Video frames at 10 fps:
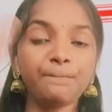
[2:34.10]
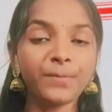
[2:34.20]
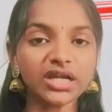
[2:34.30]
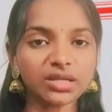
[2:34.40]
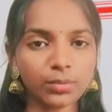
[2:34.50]

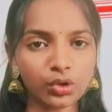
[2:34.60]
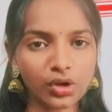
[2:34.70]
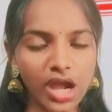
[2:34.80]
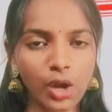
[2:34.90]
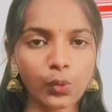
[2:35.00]
ఇప్పటంలో
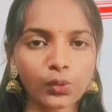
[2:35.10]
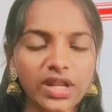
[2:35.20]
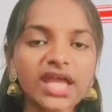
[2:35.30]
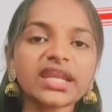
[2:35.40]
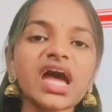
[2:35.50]

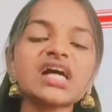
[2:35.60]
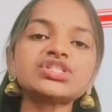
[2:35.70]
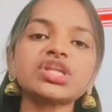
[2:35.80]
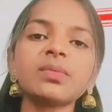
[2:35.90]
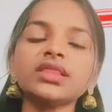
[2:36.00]
కాకుండా
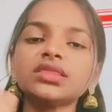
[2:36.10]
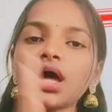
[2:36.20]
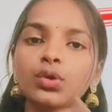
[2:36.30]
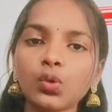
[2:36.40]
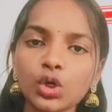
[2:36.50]
రాష్ట్రం
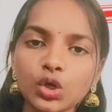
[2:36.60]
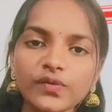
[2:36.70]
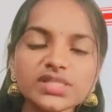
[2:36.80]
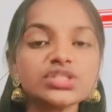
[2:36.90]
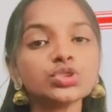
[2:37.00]
అంతా
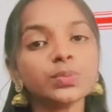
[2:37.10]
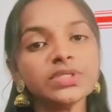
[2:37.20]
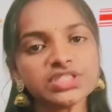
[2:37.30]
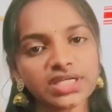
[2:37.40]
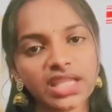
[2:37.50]
రోడ్లు వేసి
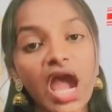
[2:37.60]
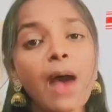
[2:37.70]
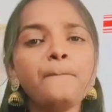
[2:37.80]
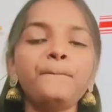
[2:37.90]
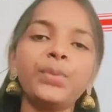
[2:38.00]
చూపించండి
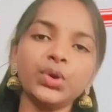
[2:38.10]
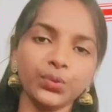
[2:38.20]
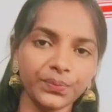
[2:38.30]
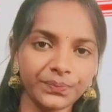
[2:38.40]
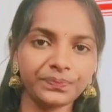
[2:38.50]

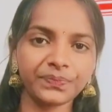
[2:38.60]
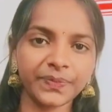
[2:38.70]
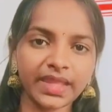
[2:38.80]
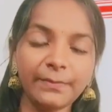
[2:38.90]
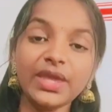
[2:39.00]
అప్పుడు
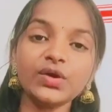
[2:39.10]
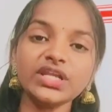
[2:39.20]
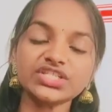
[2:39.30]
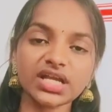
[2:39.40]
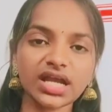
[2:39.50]
మీరు
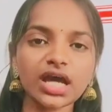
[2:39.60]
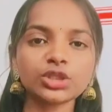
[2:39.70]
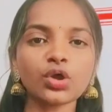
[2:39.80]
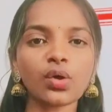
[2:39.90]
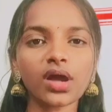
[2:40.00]
నిజంగా
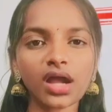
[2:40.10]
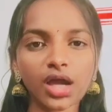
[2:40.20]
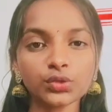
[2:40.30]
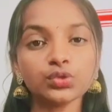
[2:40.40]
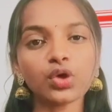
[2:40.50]
దొంగ
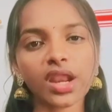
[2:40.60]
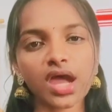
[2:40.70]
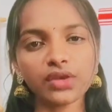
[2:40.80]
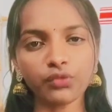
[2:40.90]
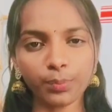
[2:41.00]
కాదు దొర
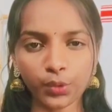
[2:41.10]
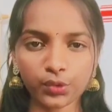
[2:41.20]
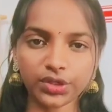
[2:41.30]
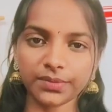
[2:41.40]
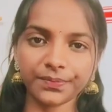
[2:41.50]
అని
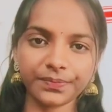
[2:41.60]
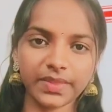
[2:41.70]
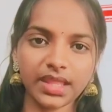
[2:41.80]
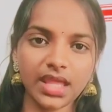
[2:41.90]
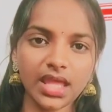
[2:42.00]
ఒప్పుకుంటాం
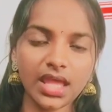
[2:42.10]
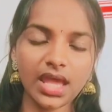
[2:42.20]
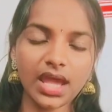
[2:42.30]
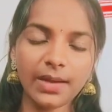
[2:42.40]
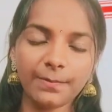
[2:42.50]

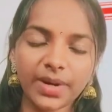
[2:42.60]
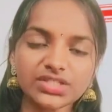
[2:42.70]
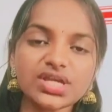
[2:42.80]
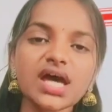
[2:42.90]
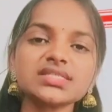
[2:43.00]

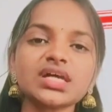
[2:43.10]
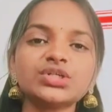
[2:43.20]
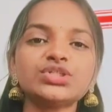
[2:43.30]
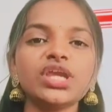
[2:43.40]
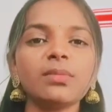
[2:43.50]
ప్రజా
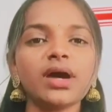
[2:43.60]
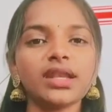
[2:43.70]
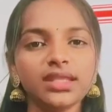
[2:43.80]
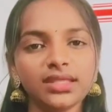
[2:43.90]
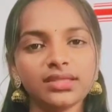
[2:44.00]

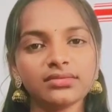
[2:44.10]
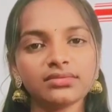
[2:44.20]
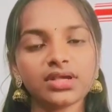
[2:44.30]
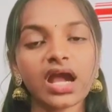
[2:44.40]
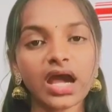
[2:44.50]
సంక్షేమాన్ని
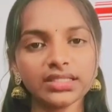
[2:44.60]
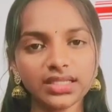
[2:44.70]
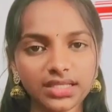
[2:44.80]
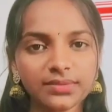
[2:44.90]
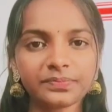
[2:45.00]

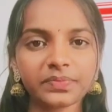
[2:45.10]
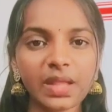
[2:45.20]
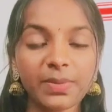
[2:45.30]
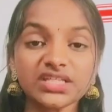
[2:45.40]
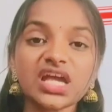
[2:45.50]
కాదని
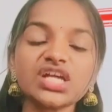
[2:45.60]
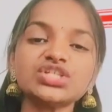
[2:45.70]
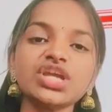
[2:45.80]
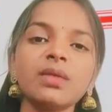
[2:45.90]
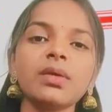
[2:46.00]

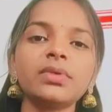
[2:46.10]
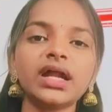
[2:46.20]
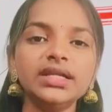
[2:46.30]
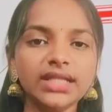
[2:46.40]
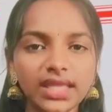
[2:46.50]
ప్రజాక్షేమం
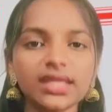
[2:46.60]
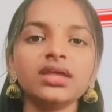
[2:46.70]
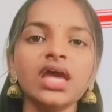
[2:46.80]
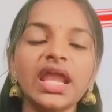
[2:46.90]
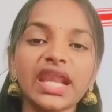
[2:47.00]
కంటే
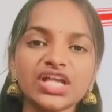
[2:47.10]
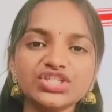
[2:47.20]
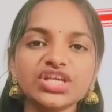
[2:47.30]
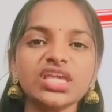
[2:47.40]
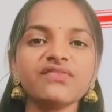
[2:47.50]

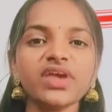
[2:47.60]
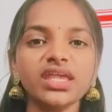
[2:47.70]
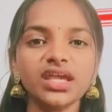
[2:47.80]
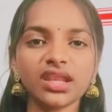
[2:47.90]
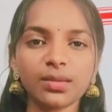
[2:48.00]
రాజకీయ
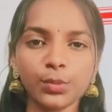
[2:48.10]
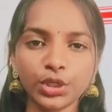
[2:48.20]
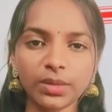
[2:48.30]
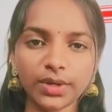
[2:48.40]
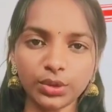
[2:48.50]
వైఖరే
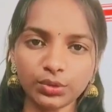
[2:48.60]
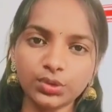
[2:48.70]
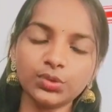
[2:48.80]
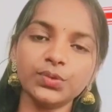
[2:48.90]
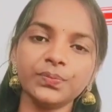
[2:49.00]
ముఖ్యం
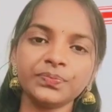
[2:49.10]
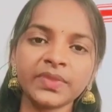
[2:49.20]
అనుకుంటూ